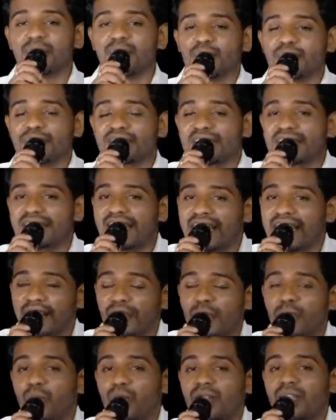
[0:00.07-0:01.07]
தவறு செஞ்சேன்னா
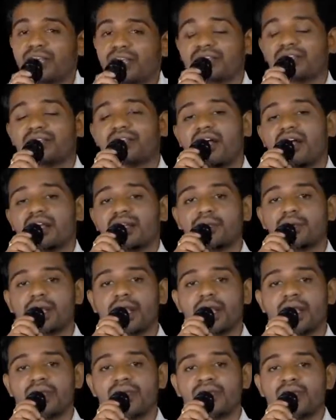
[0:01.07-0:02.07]
எனக்கு உணர்த்துங்க
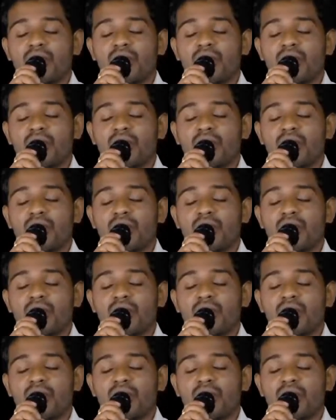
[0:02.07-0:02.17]
ஆண்டவரே